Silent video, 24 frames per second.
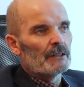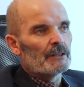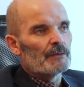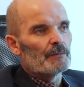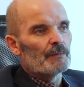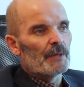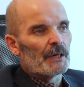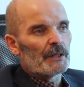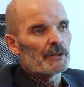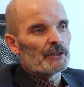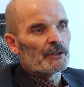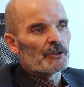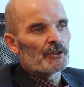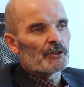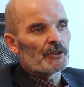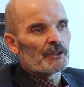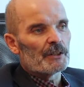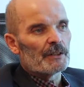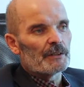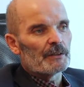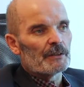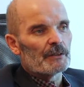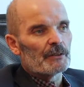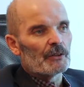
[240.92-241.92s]
Tym bardziej,
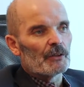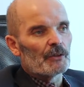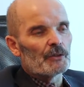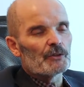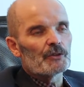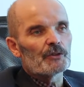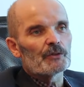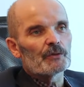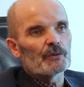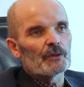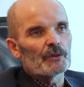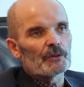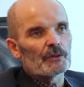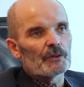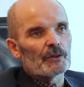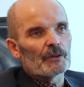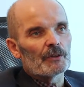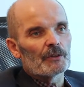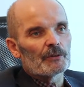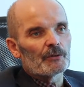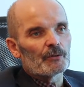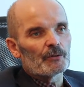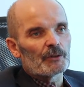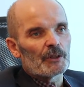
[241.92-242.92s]
że dochodziło
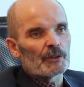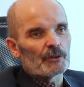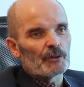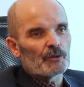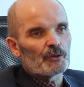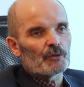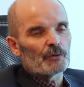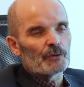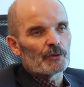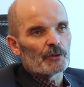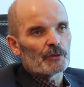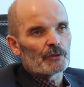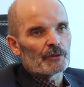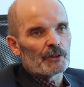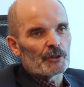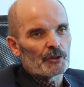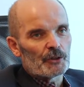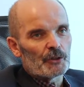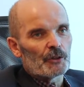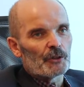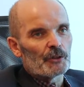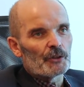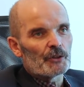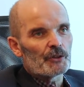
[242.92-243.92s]
do, tutaj doszło do,
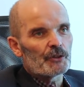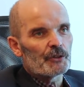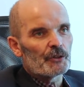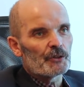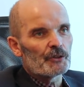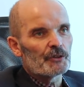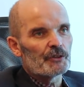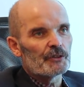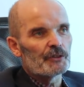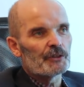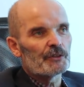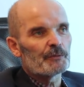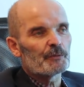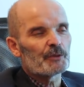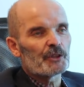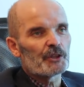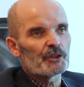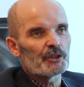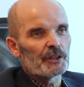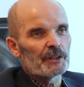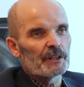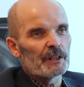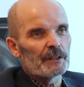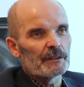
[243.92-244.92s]
też do konieczności
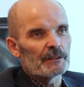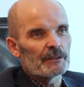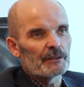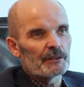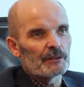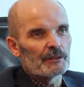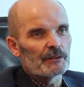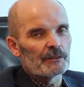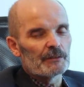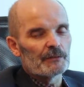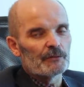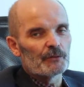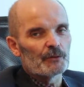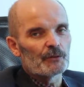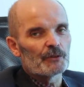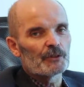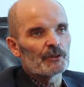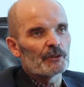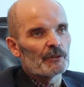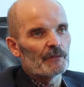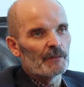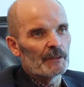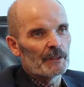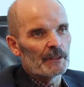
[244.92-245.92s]
sprzężenia e,
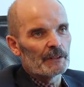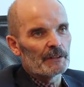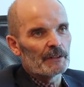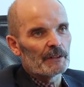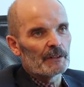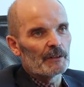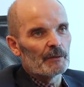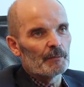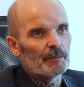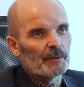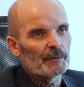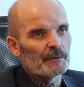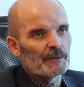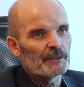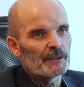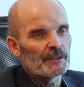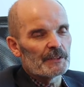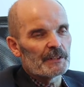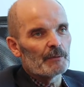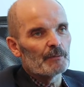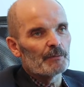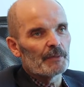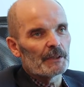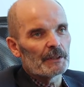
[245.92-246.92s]
funkcjonowania tego
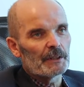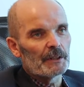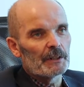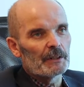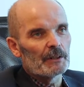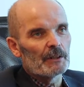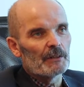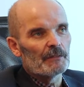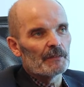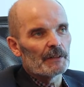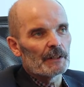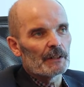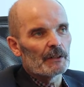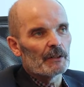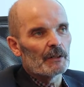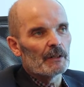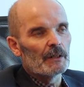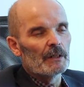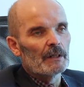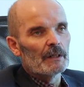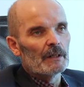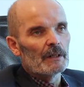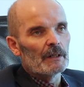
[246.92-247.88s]
systemu parkingowego